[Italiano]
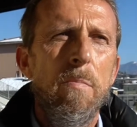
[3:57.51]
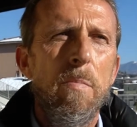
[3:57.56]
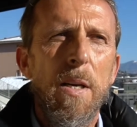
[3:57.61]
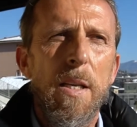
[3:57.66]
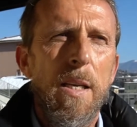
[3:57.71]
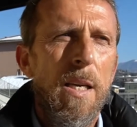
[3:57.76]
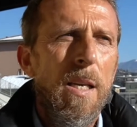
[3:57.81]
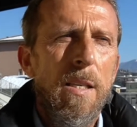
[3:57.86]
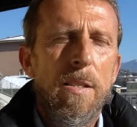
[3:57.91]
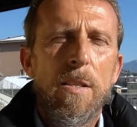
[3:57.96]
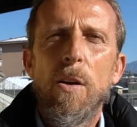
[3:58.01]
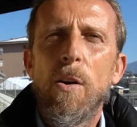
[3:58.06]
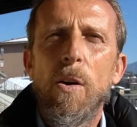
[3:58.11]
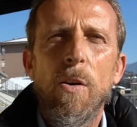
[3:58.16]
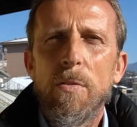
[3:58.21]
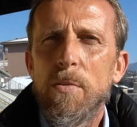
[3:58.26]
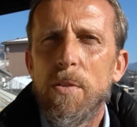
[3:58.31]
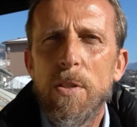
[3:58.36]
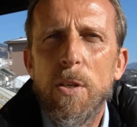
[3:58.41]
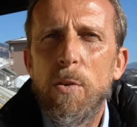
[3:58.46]
perché se
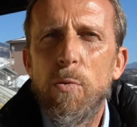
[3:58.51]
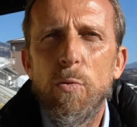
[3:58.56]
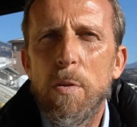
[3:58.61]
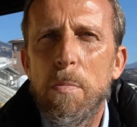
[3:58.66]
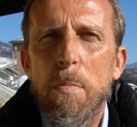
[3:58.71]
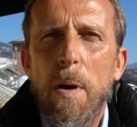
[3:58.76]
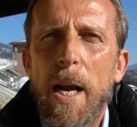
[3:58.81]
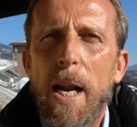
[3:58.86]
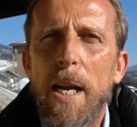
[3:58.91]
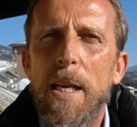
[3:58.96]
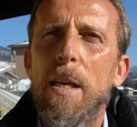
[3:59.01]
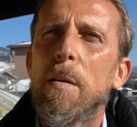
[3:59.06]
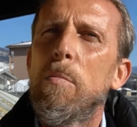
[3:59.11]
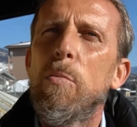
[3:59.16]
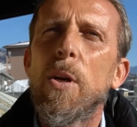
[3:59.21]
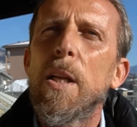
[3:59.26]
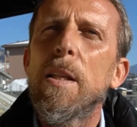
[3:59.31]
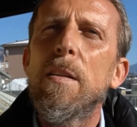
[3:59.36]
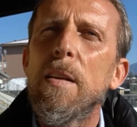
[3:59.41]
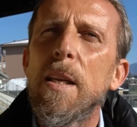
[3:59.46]
no si chiude baracca e
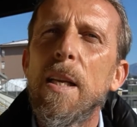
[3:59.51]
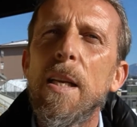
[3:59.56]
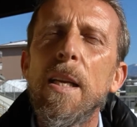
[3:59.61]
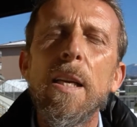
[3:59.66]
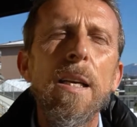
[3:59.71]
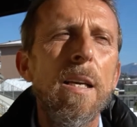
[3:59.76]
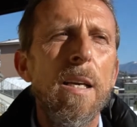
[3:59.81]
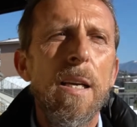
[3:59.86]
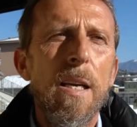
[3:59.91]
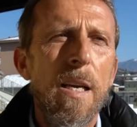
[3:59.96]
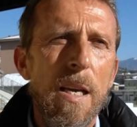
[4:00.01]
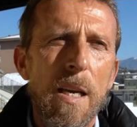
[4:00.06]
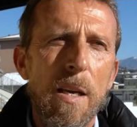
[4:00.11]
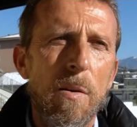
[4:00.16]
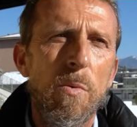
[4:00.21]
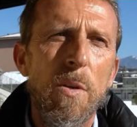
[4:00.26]
burattini e